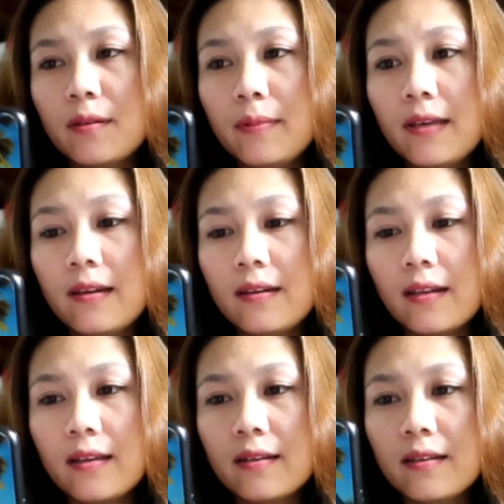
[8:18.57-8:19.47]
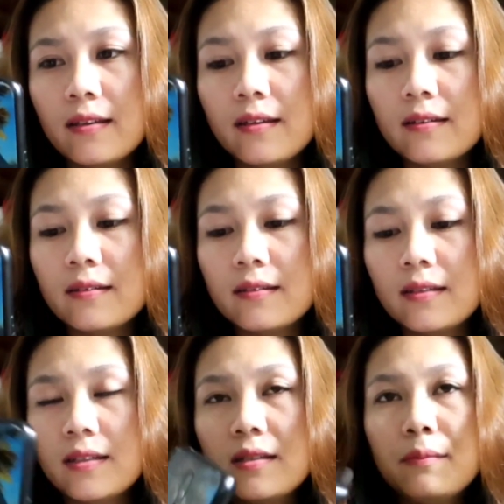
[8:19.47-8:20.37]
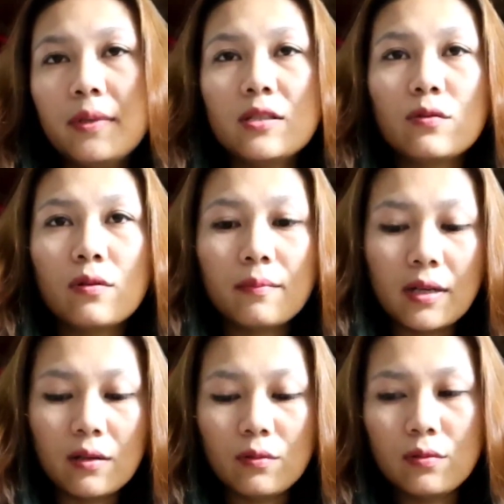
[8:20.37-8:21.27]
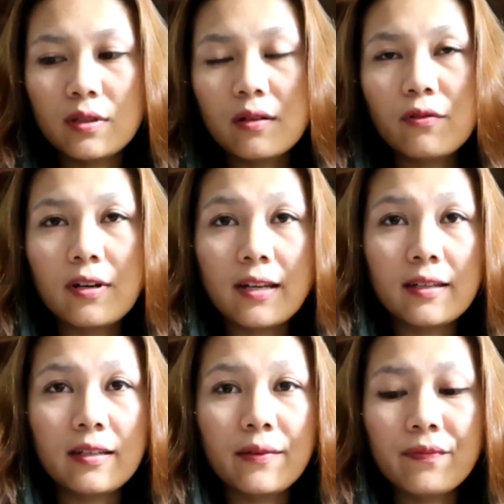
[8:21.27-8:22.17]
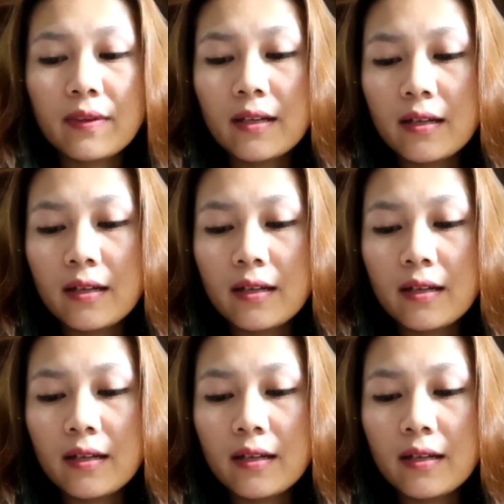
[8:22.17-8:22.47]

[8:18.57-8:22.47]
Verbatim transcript: udah ya, biarin lah besok baru telepon lagi